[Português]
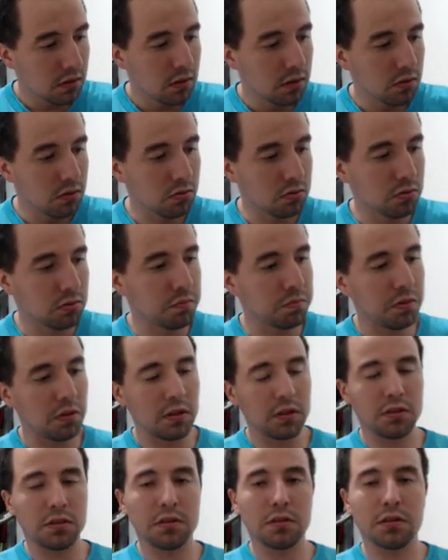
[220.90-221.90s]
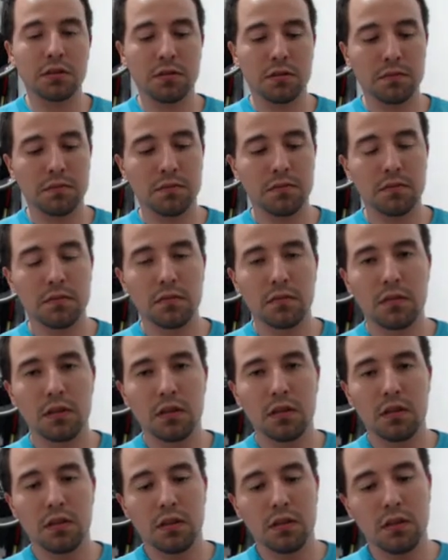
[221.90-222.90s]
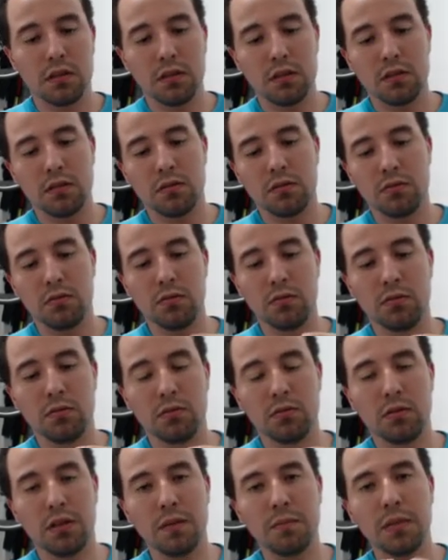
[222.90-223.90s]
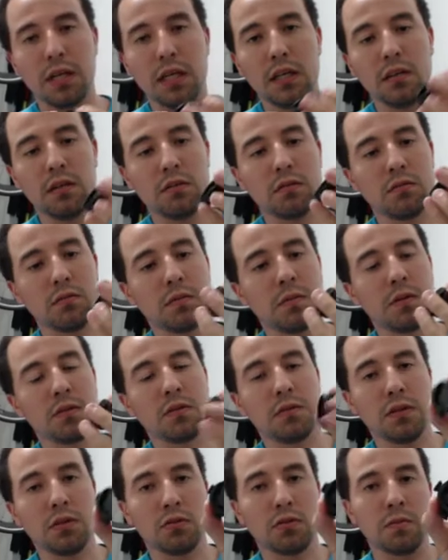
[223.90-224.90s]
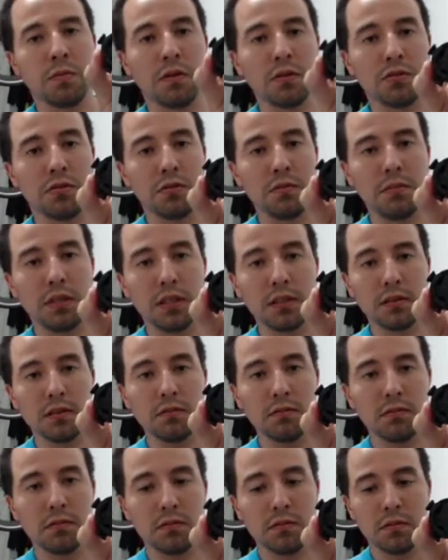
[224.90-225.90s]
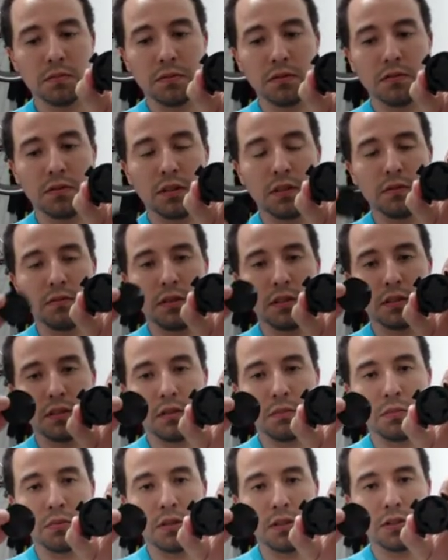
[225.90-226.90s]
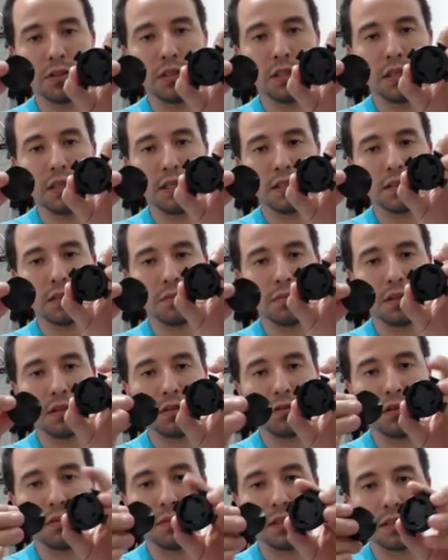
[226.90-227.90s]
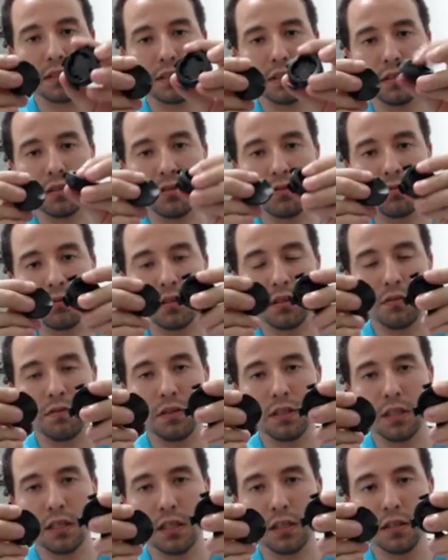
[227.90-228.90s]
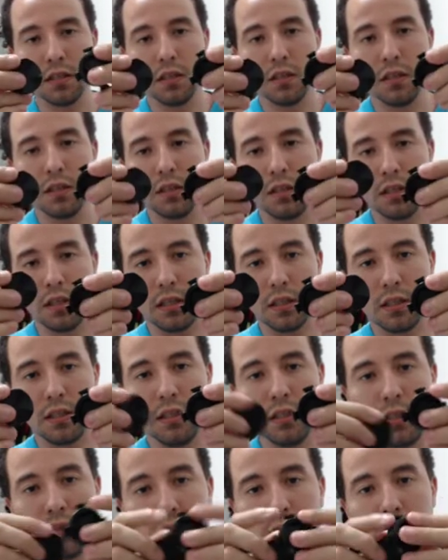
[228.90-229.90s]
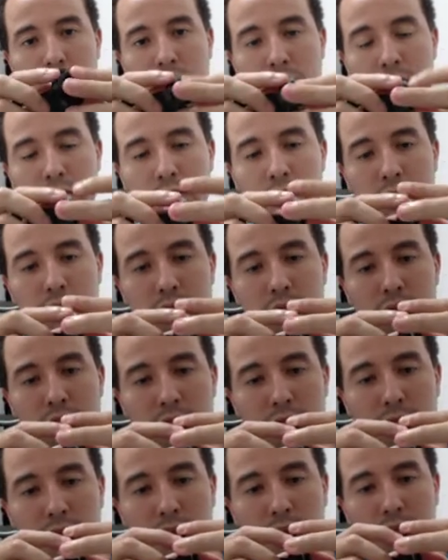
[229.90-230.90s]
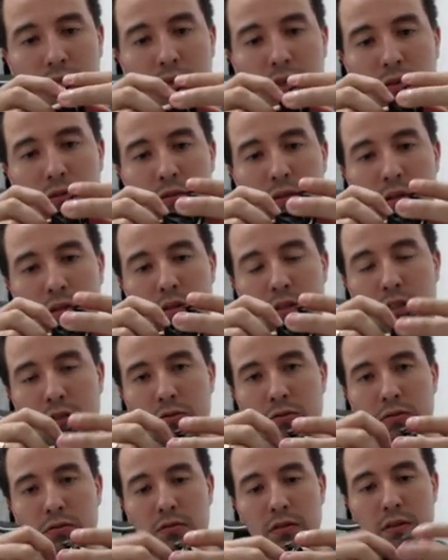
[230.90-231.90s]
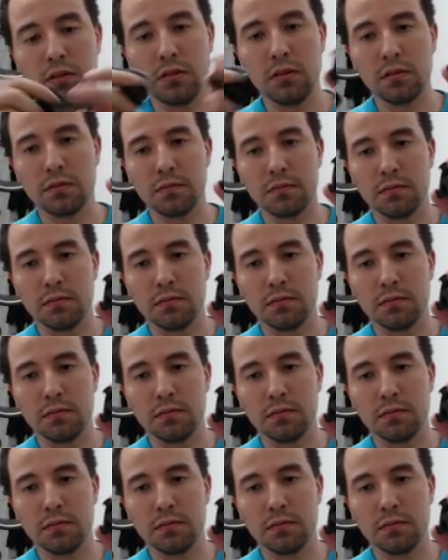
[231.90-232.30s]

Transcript: os suportes do, da bike, como você pode ver que é o suporte de mesa, você pode ver que vem a borrachinha extra para não, não danificar. Aqui, lá vem duas, ela né, vem a outra, tá solta aqui, ó